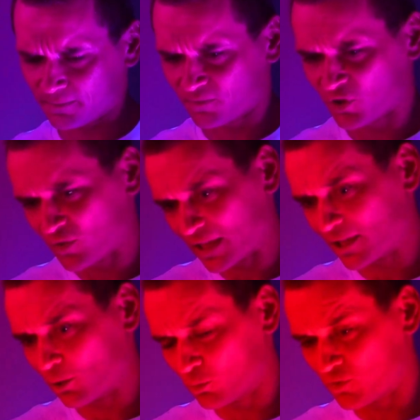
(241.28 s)
w
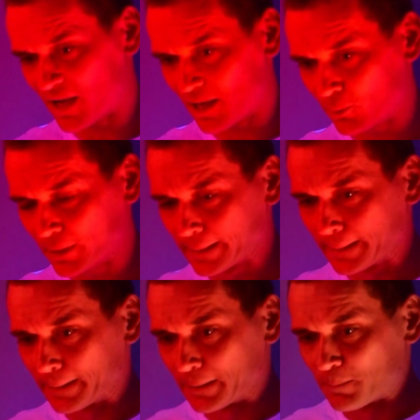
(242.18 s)
świetle UV
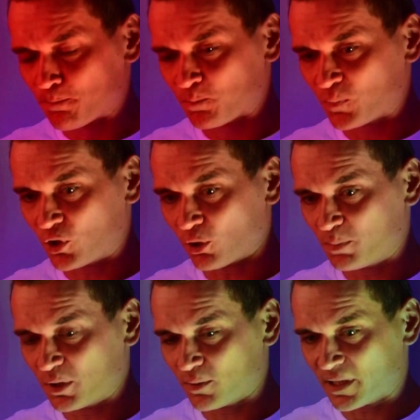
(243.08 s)
to
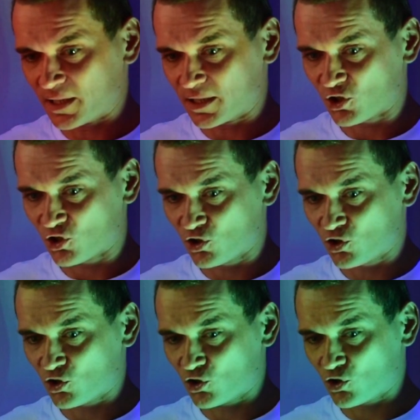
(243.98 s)
była
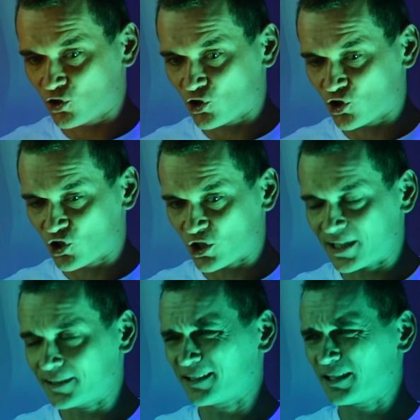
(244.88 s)
trzy
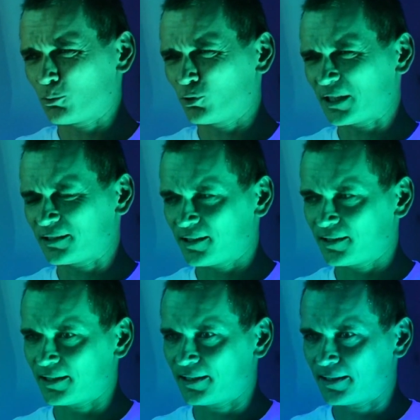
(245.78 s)
lata temu na
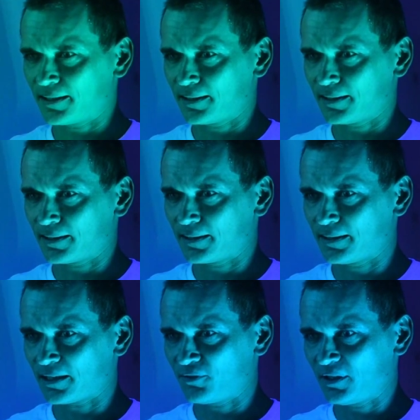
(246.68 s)
Triennale
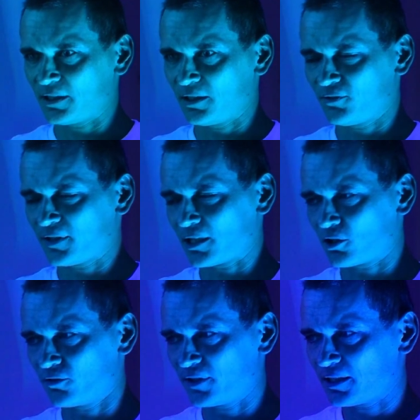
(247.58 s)
Grafiki w
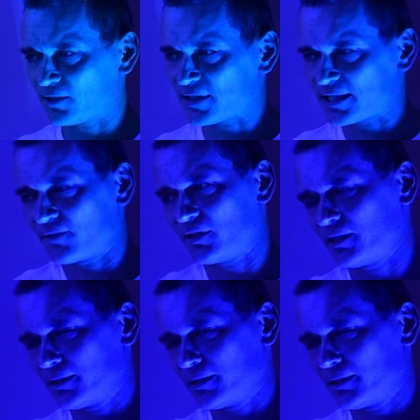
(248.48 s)
Krakowie, na wystawie